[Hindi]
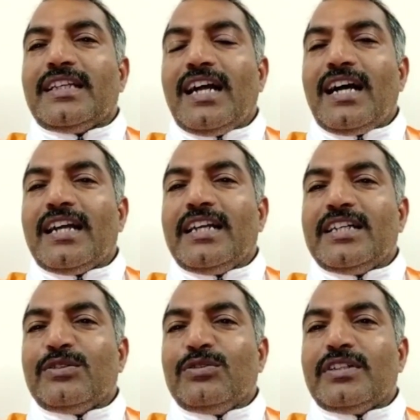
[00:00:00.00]
क्या
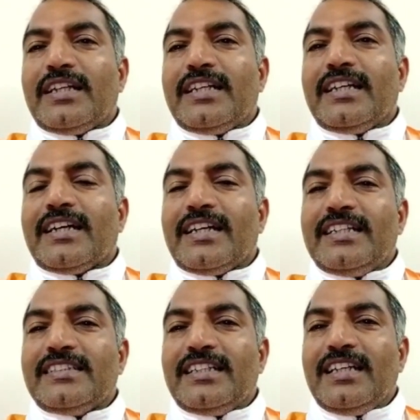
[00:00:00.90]
हाईलीटूड ट्रेनिंग
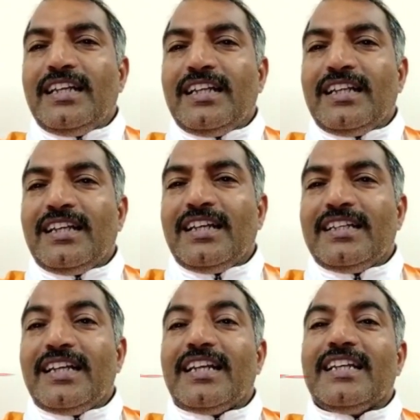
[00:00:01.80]
करनी चाहिए
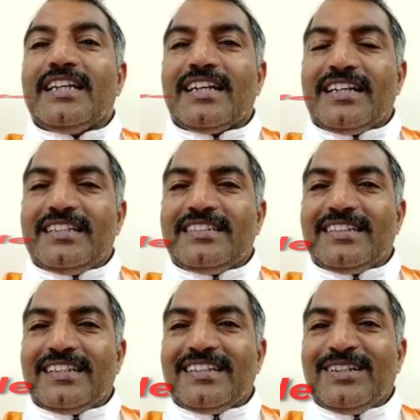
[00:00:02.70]
या नहीं करनी
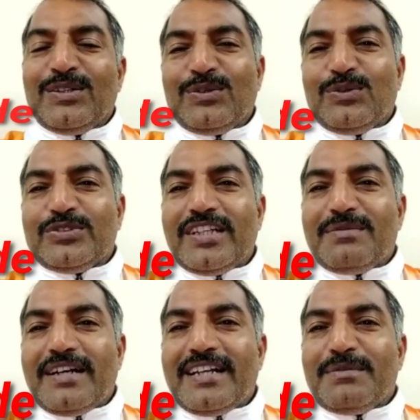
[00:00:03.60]
चाहिए
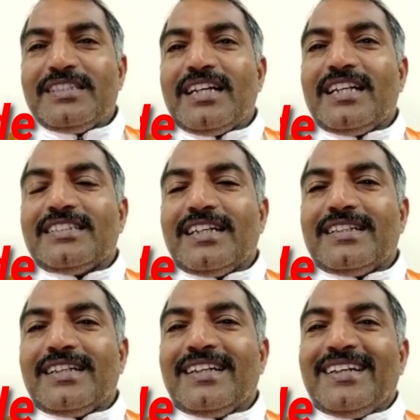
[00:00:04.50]
उसके बारे में जानना
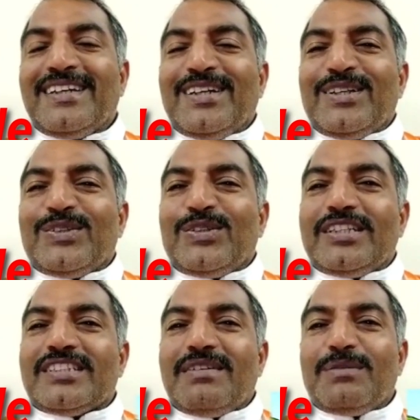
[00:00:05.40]
चाहते हैं तो
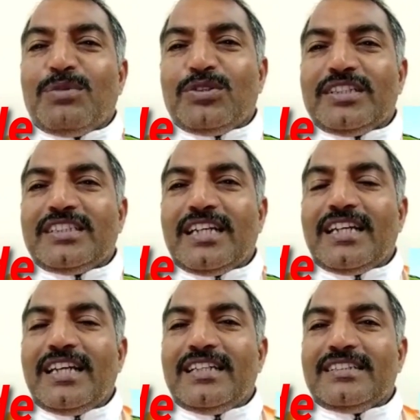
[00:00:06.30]
ये सवाल बहुत अच्छा
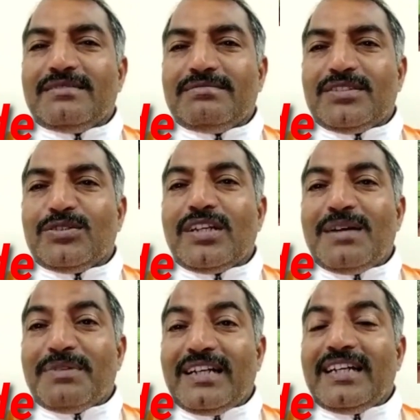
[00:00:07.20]
है जब क्योंकि
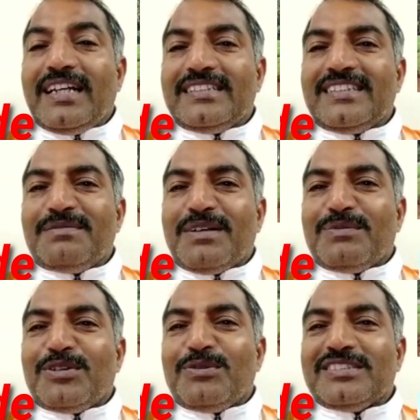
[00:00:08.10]
आपका इंटरेस्ट है
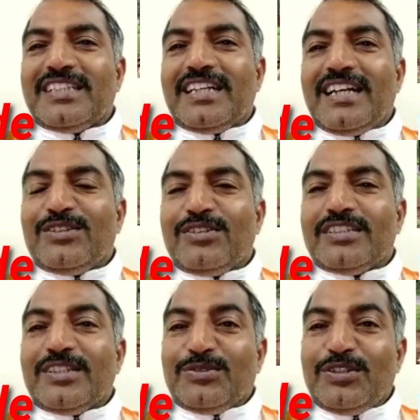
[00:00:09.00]
परफॉर्मेंस देना तो
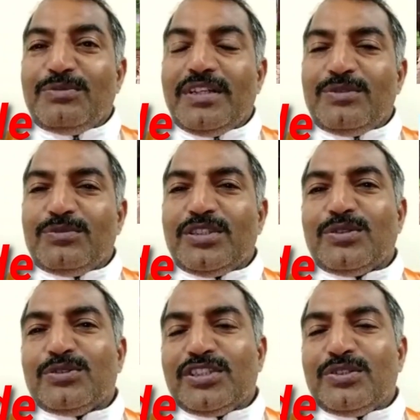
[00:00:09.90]
ये जरूरी भी है और मुझे
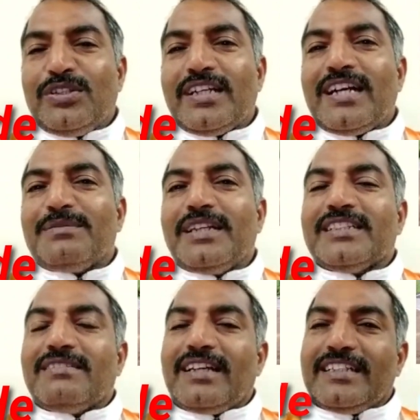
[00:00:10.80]
खुशी हुई कि
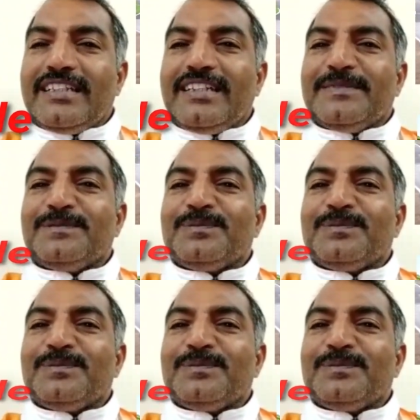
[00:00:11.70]
आपने सवाल किया